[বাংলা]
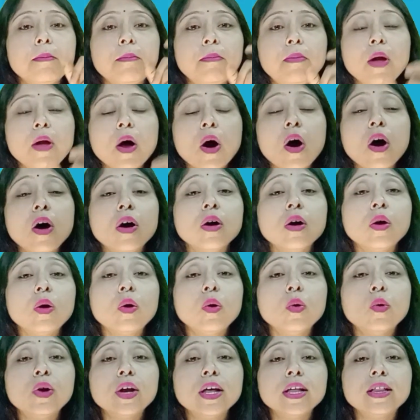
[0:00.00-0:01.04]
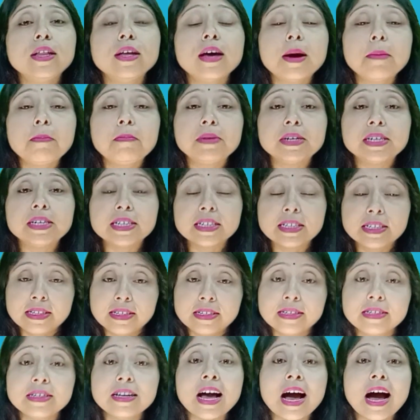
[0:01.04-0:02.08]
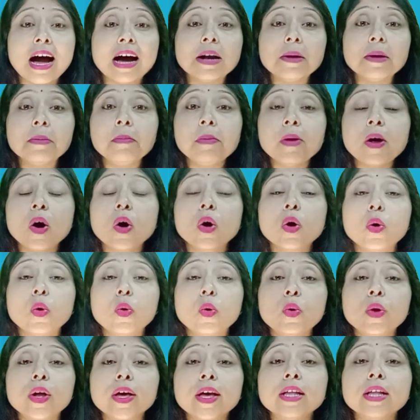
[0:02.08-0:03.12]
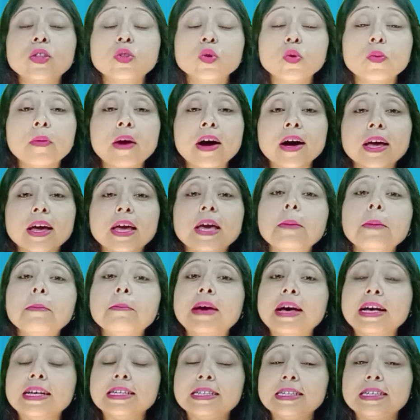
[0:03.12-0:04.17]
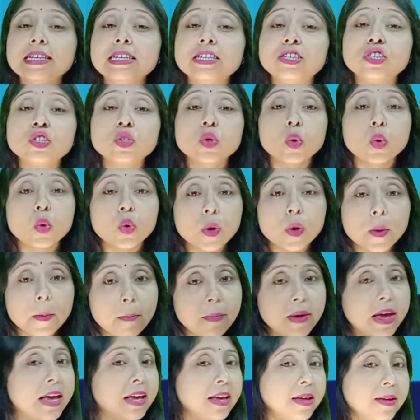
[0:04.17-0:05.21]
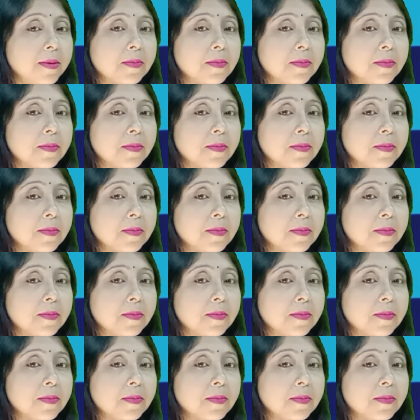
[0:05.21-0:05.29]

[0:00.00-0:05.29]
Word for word: ব্লক করে দেওয়া পার্সন আনব্লক করে তোমাকে মেসেজ করবেই